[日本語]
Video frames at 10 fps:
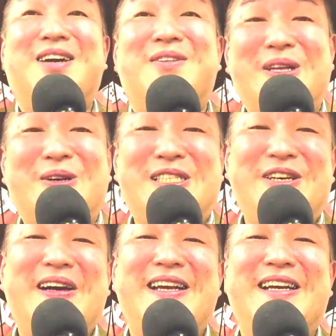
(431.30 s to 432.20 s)
う最後までご
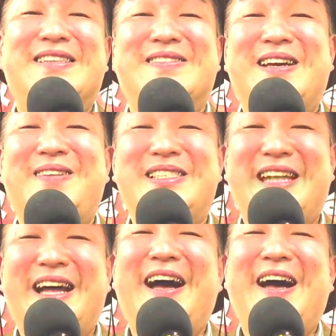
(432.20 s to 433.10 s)
視聴ありがとうございま
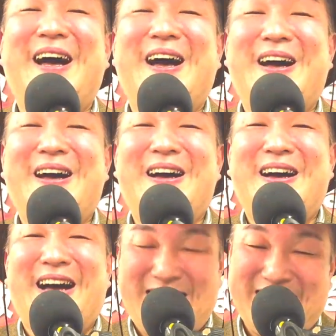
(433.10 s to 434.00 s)
した
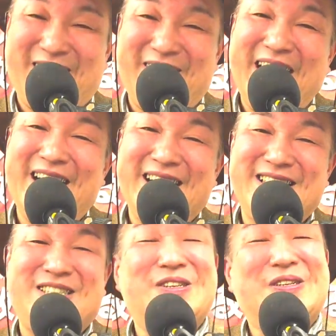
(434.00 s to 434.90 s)
あなたは
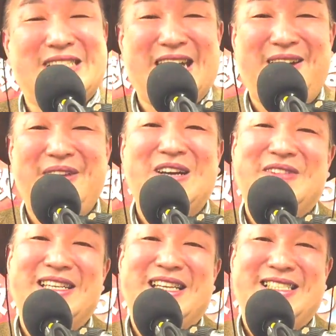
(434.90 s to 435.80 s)
祝福され恵
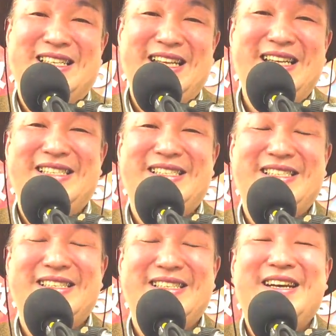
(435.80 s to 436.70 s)
まれた人で
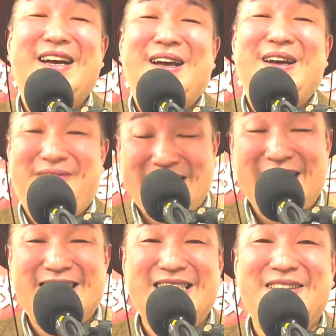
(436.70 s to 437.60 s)
す
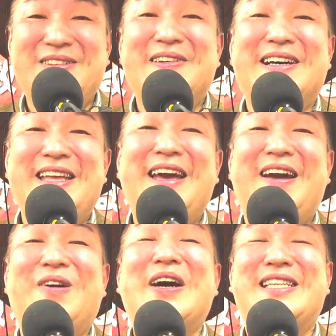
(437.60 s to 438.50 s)
また次の動画
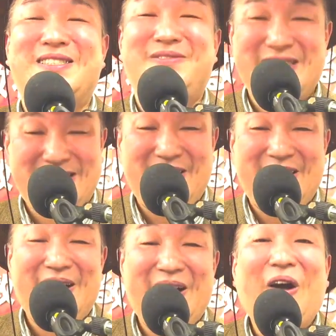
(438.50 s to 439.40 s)
でお会いいたしま
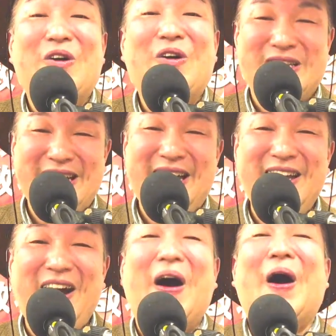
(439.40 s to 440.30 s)
しょうごき
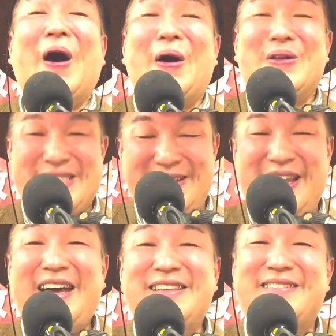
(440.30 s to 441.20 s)
げんよう
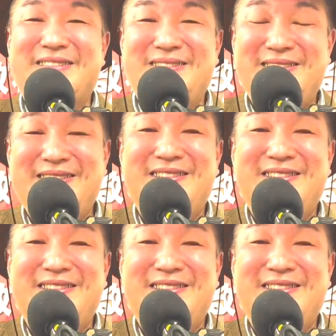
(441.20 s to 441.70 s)
さようなら